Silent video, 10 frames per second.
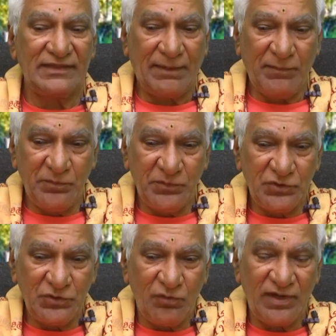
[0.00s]
తమ
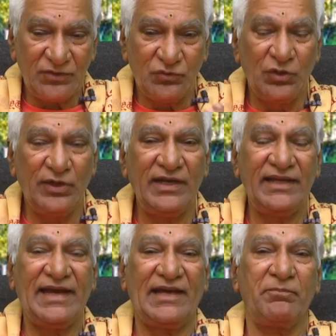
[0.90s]
ముందు ఒక ధ్వనిని
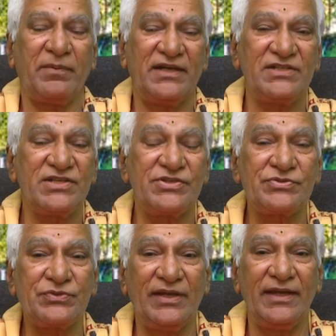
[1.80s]
ఏర్పాటు
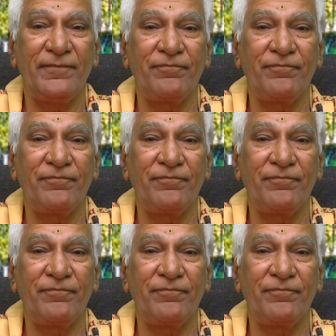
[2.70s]
చేసుకుని